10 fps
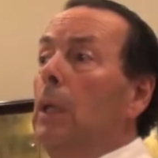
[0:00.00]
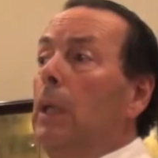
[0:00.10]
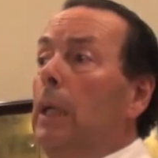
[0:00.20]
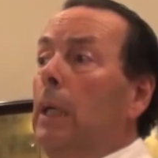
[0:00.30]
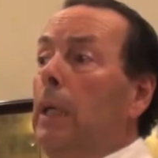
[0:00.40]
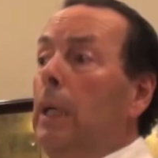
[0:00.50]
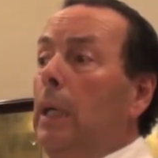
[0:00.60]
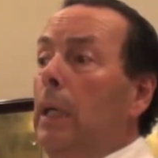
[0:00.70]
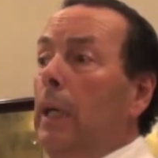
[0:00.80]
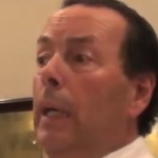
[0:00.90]

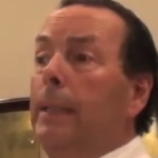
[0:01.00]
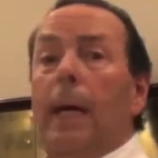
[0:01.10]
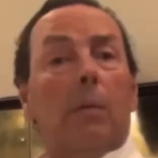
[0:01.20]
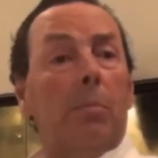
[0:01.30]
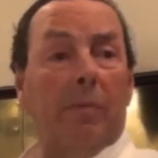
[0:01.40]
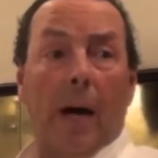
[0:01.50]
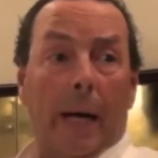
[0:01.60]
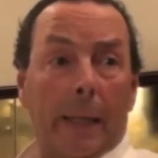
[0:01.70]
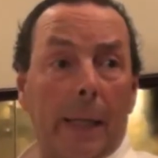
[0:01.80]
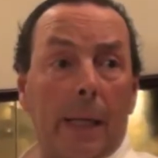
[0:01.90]
e, ed erbe
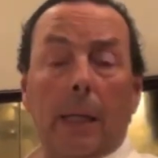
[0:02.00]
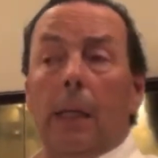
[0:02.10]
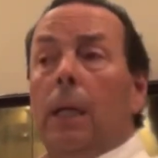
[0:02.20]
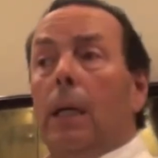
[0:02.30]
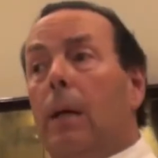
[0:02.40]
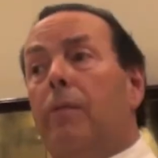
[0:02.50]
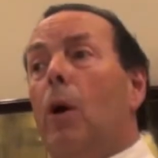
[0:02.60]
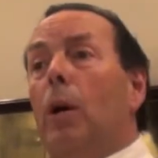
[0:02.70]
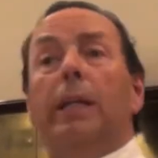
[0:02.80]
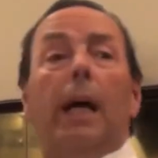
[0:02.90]
varie.
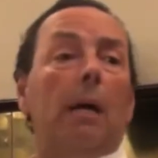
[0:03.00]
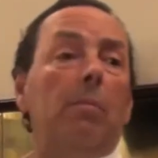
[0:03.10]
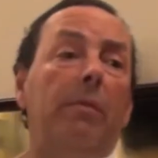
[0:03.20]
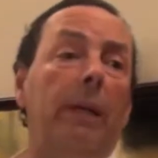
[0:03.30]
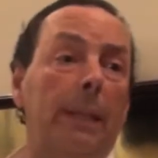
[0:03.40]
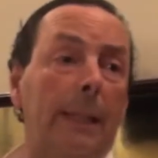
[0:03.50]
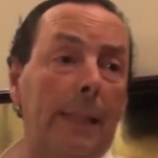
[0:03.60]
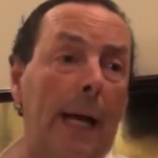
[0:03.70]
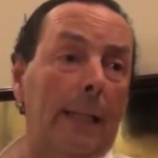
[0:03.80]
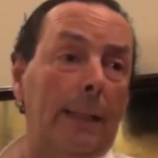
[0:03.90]
Raffioli d'erbe
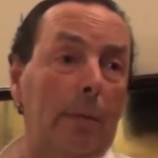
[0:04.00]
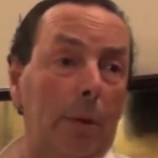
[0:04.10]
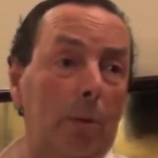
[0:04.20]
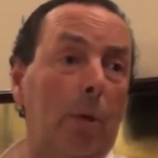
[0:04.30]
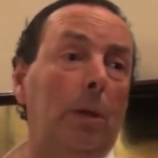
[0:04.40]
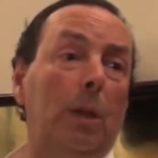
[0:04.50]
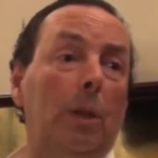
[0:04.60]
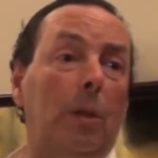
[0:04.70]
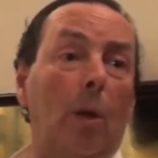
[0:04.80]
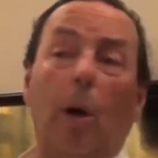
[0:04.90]
vantazzati, questo è il
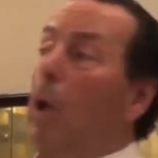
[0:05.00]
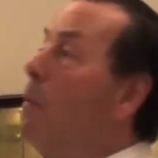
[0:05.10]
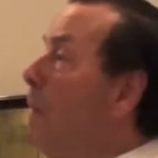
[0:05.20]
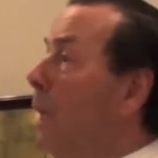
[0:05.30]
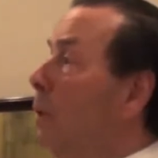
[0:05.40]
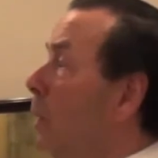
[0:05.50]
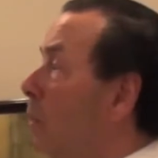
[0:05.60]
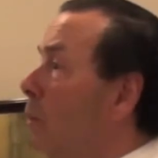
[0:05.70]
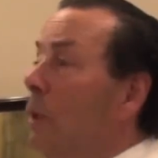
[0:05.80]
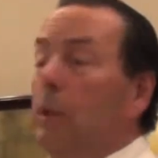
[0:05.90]
titolo, è un piatto che
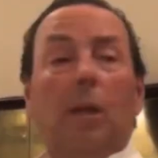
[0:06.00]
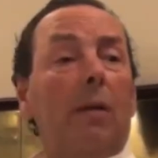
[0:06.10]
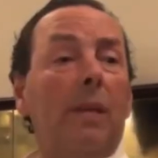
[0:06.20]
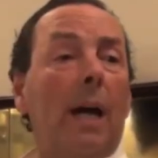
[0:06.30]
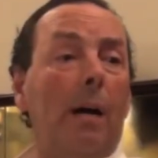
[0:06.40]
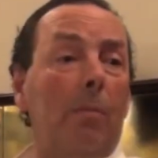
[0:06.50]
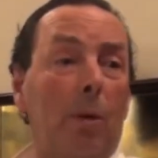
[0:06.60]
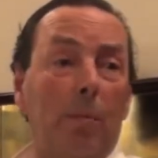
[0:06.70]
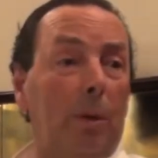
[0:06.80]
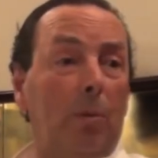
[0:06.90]
noi
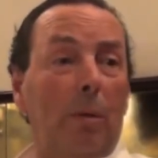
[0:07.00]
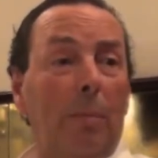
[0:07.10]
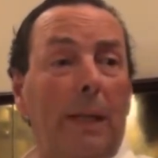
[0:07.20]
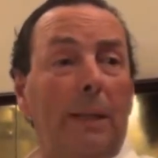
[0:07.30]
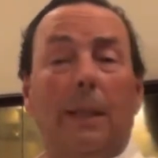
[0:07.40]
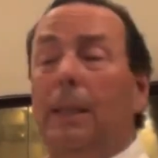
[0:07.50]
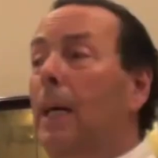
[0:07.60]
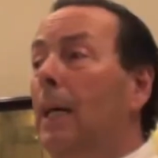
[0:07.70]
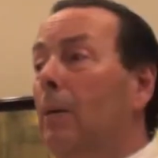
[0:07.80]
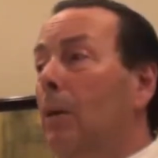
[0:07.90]
serviamo abitualmente
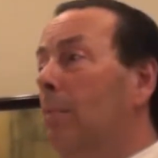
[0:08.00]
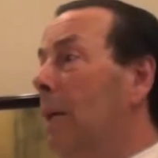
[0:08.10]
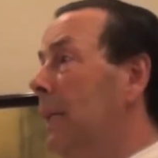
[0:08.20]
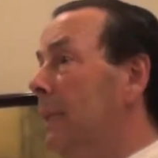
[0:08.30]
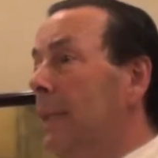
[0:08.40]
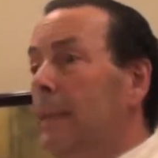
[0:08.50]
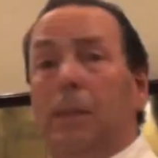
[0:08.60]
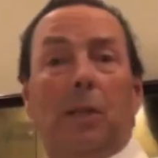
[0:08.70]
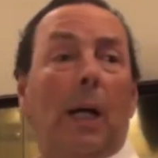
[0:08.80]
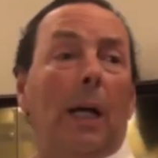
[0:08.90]
da oramai da
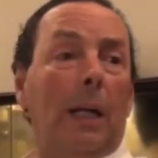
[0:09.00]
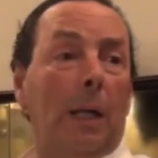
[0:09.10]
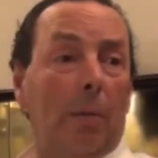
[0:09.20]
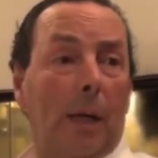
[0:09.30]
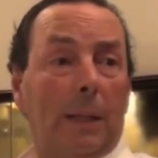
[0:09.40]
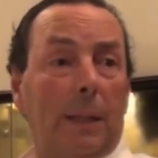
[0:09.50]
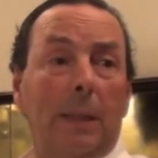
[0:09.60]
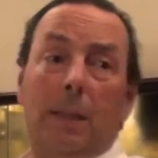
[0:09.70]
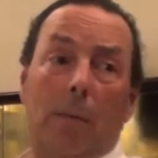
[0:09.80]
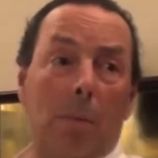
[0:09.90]
dieci anni quasi
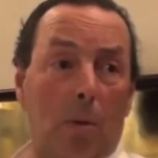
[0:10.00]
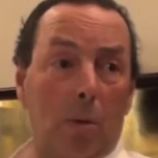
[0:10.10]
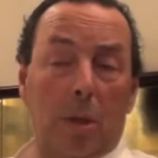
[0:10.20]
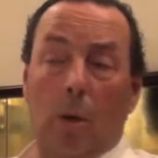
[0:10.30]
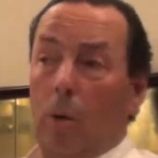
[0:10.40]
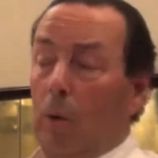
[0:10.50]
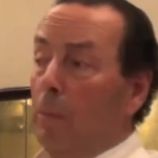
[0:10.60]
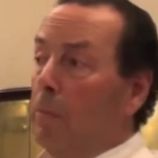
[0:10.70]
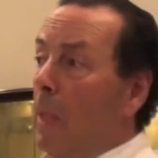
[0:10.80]
insieme col saor.